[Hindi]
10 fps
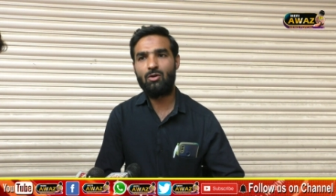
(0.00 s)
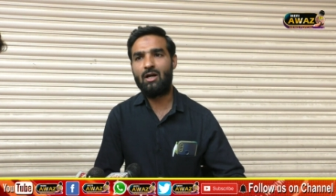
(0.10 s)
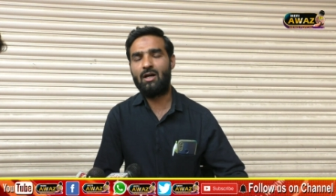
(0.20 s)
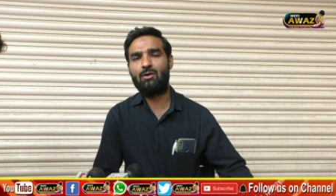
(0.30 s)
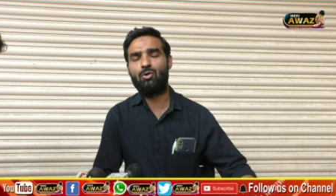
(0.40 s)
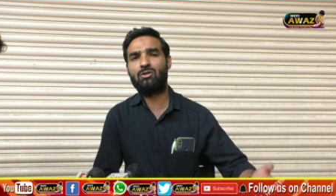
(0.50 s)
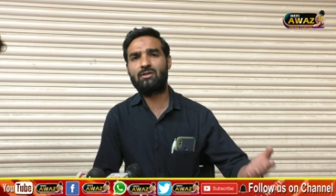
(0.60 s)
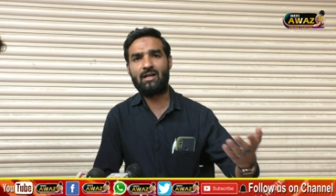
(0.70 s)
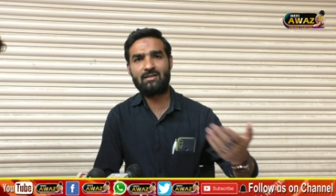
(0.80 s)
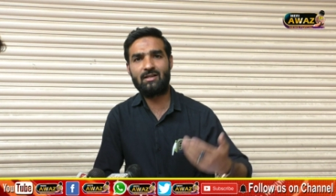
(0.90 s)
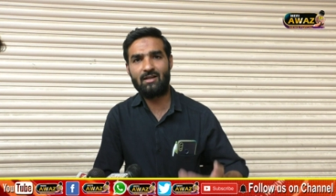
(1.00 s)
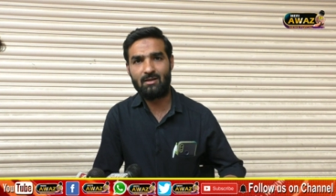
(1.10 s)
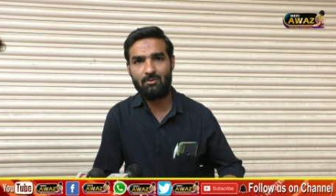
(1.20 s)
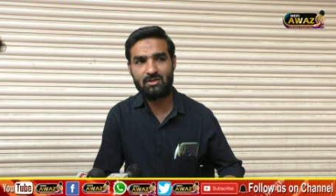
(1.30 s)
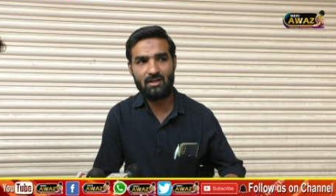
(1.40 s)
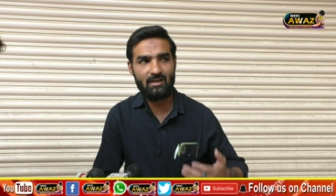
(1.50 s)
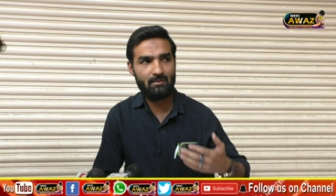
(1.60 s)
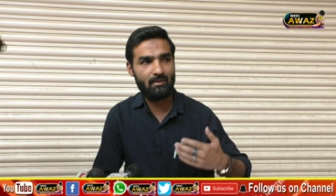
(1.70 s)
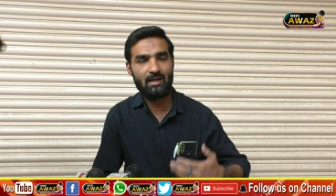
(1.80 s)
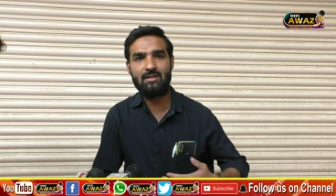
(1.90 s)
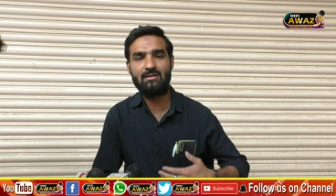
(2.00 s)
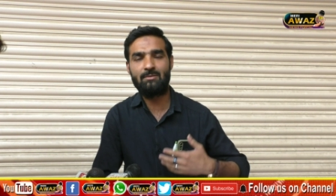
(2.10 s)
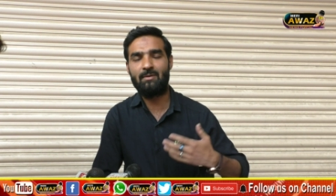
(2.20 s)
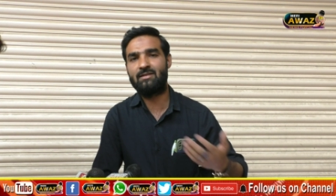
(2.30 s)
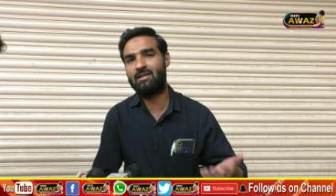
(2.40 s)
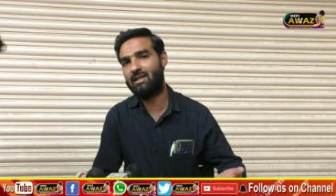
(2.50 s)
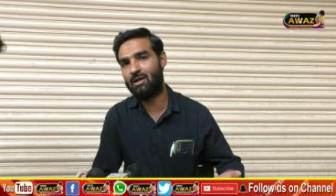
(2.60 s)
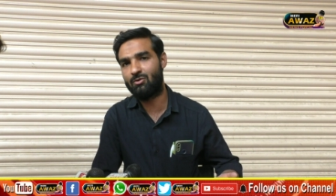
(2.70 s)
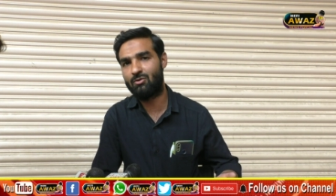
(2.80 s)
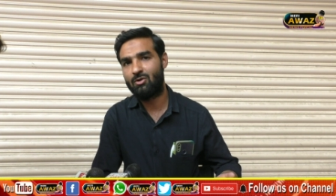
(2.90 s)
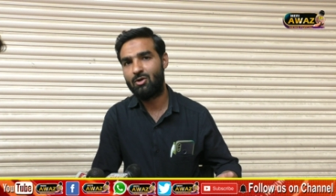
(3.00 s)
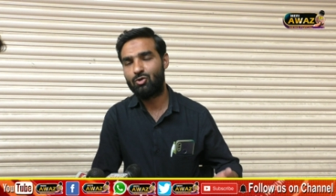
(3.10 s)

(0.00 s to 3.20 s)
हाँ लोग तकाजा कर रहे हैं मुझसे लेकिन मैं जिनसे पैसे लिया हूँ